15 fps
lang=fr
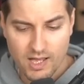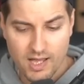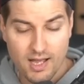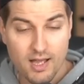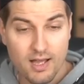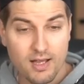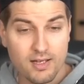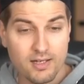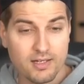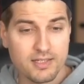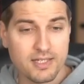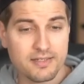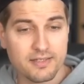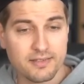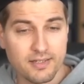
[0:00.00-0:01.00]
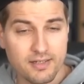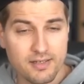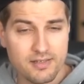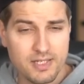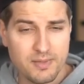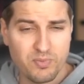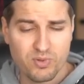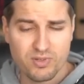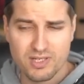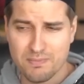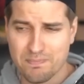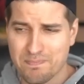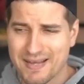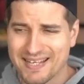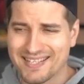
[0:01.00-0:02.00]
Ah, il y a cet archétype aussi,
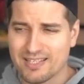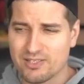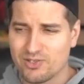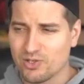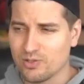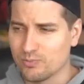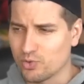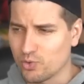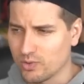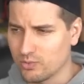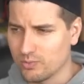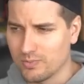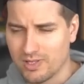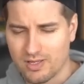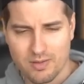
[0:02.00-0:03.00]
Manadium, je crois qu'on en avait